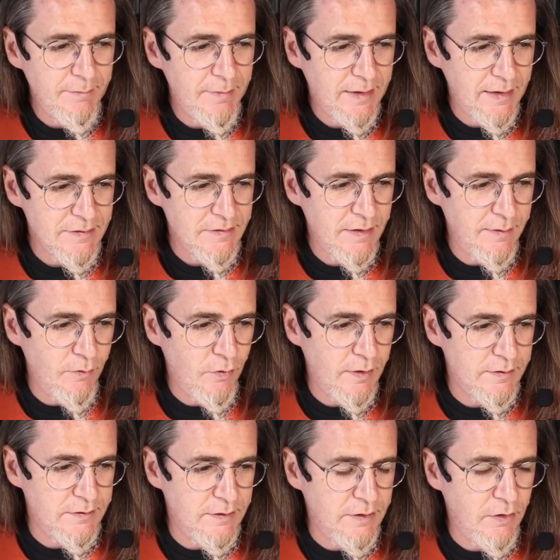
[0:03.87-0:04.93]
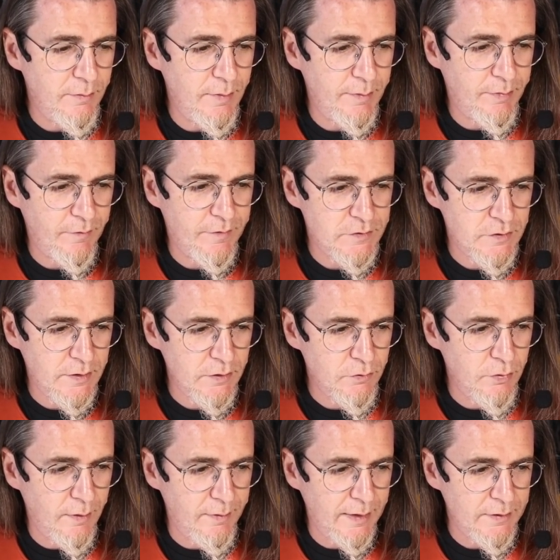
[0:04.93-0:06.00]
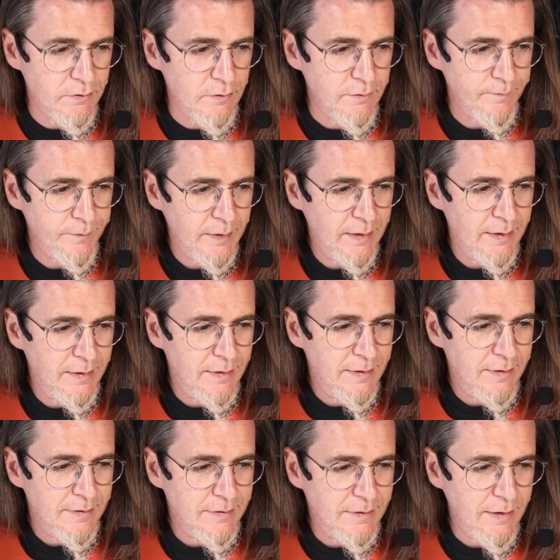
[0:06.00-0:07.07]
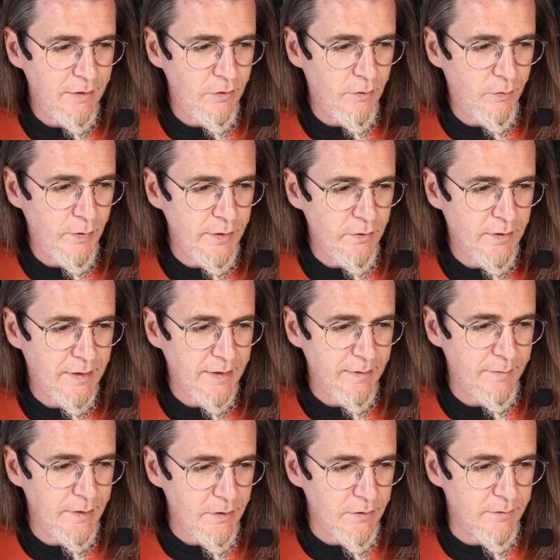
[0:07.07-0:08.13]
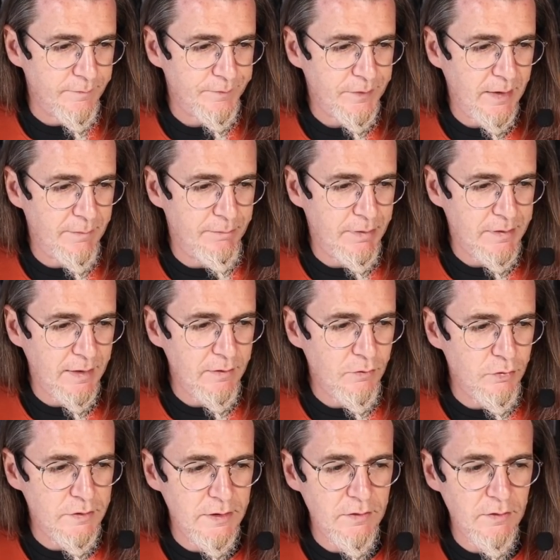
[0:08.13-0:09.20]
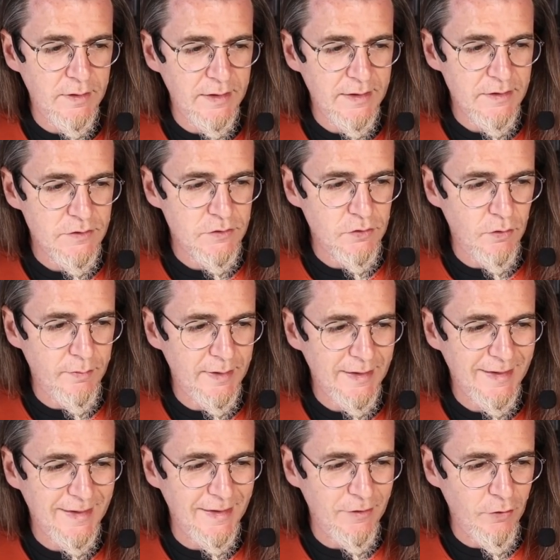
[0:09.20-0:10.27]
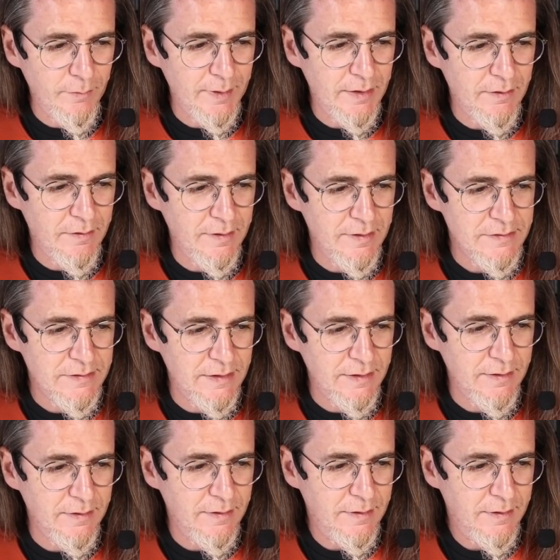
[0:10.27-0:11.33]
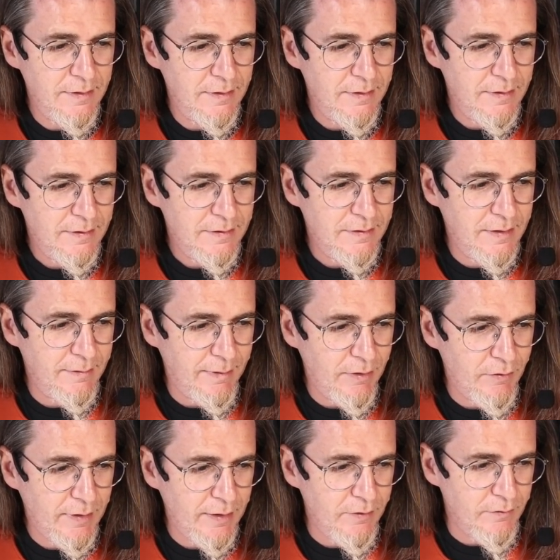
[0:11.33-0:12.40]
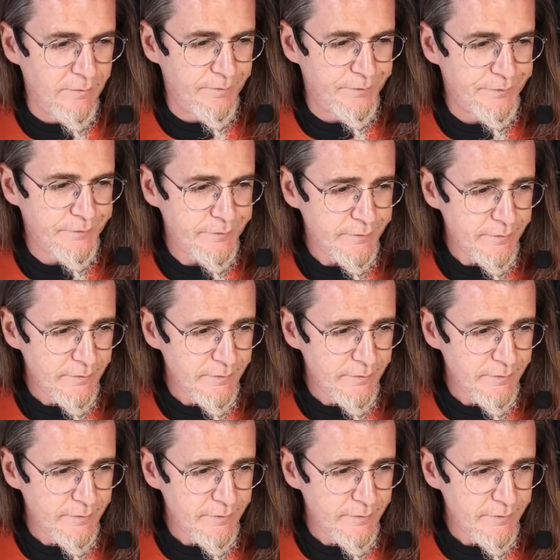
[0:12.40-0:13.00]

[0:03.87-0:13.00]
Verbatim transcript: y en mi clase de dibujo artístico mi profesora estuvo hablando de lo bueno que era Miró. Empecé a discutir con ella sobre que no merecía ser devalorado.